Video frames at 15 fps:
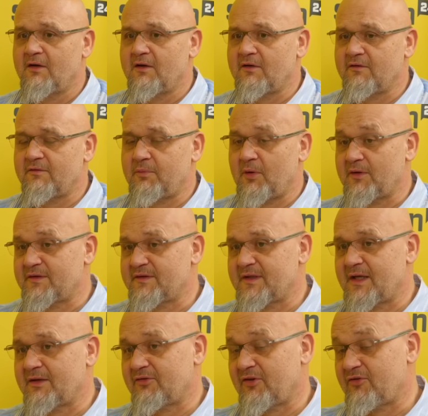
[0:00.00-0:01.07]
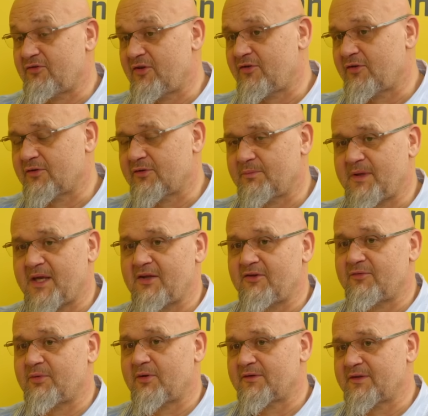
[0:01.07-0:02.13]
Y, w Polsce, a
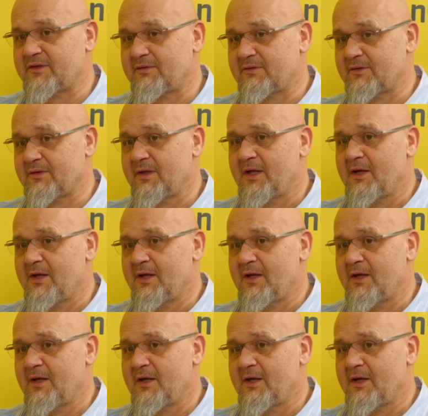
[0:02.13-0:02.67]
65% y,